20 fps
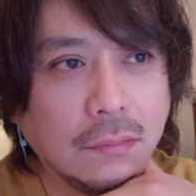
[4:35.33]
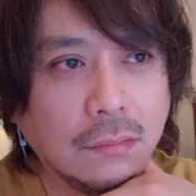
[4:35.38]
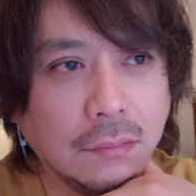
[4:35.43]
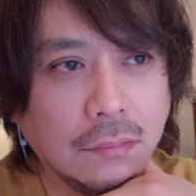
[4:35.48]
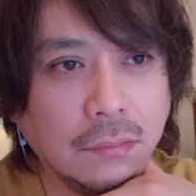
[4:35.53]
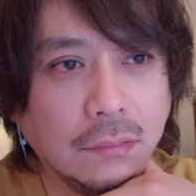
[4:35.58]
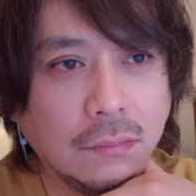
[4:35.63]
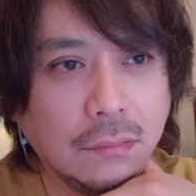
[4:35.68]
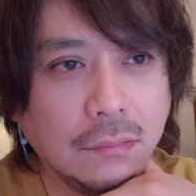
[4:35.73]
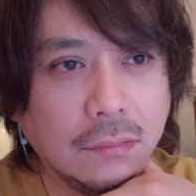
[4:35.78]
う
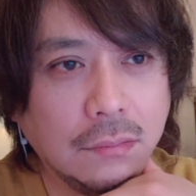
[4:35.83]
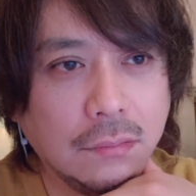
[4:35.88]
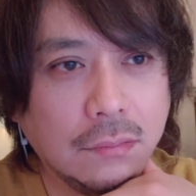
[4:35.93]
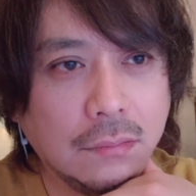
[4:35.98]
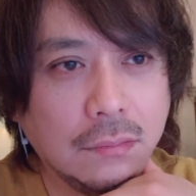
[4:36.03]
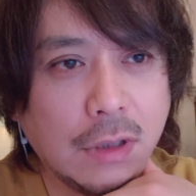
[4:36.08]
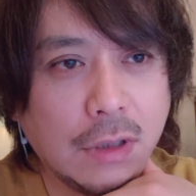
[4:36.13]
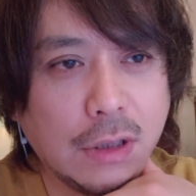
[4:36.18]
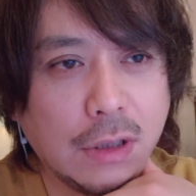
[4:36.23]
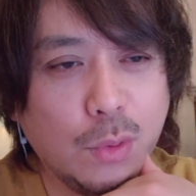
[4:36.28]
ん
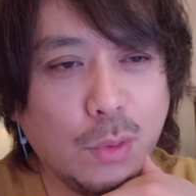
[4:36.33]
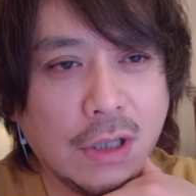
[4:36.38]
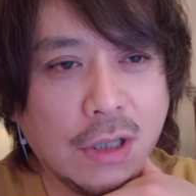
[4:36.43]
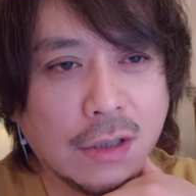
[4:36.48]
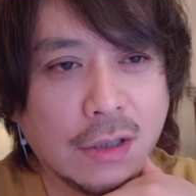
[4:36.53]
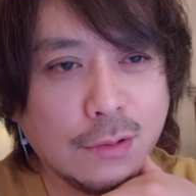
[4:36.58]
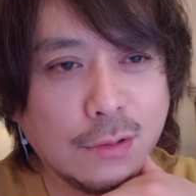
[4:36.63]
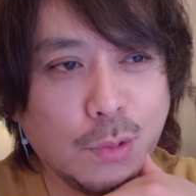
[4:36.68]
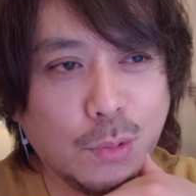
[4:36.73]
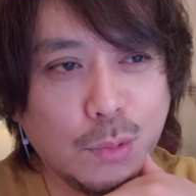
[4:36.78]
まあ、とにか
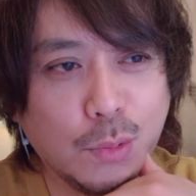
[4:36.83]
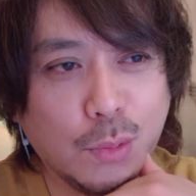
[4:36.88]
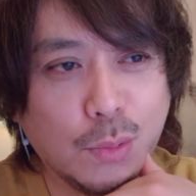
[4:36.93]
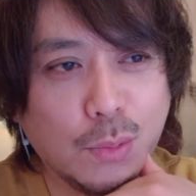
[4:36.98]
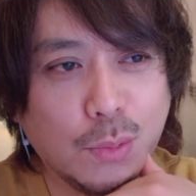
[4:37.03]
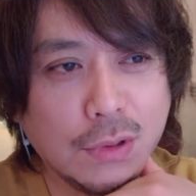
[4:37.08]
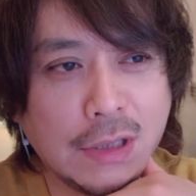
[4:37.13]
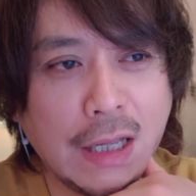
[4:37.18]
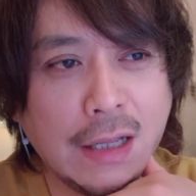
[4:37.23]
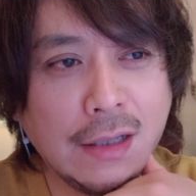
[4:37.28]
くこ
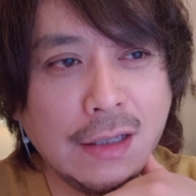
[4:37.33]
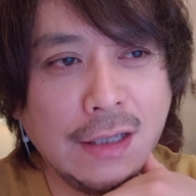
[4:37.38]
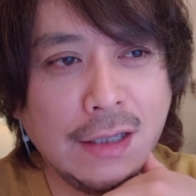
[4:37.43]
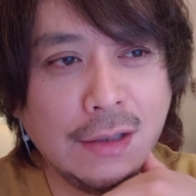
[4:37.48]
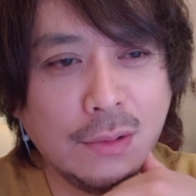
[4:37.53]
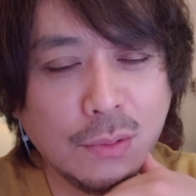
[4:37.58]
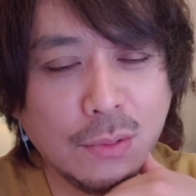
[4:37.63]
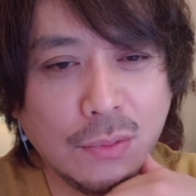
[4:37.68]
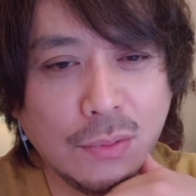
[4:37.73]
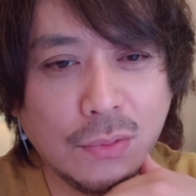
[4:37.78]
の3
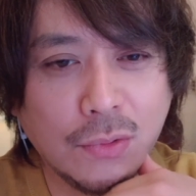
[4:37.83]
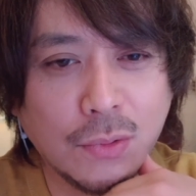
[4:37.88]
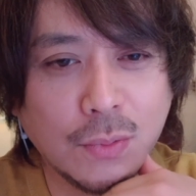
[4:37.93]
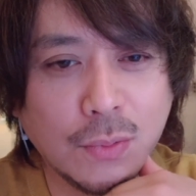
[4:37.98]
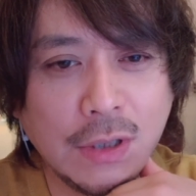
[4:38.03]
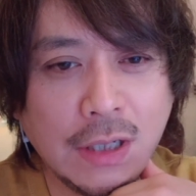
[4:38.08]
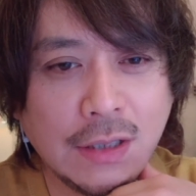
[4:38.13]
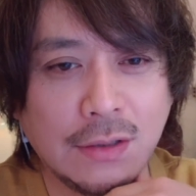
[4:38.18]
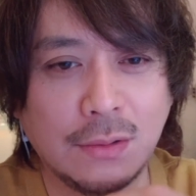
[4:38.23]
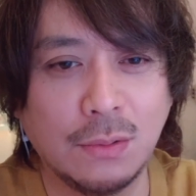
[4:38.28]
人の
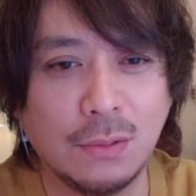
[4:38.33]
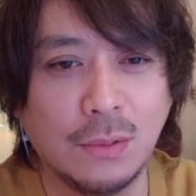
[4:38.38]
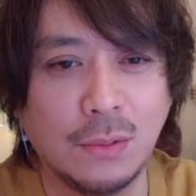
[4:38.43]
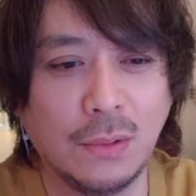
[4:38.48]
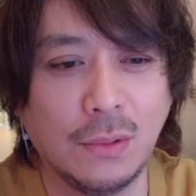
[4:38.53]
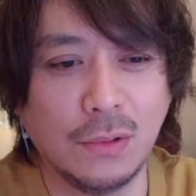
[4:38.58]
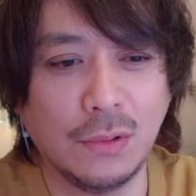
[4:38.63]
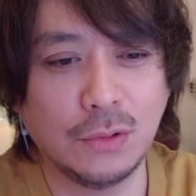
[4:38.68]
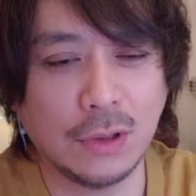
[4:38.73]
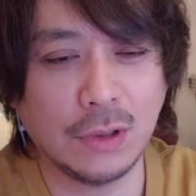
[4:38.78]
ホームレスの
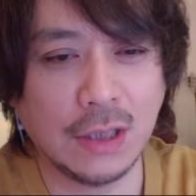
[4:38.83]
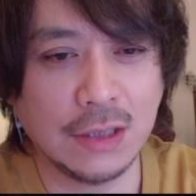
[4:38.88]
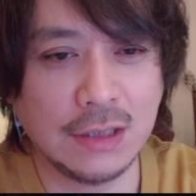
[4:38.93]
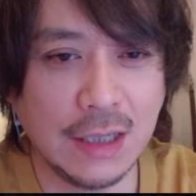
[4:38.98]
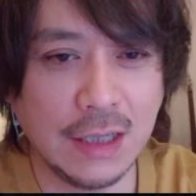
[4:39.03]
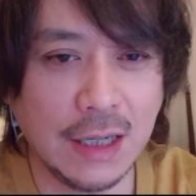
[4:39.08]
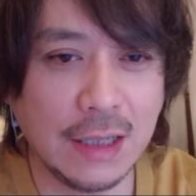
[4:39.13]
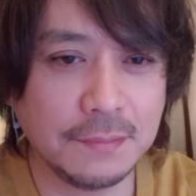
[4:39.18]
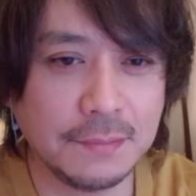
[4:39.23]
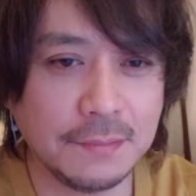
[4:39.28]
人たちが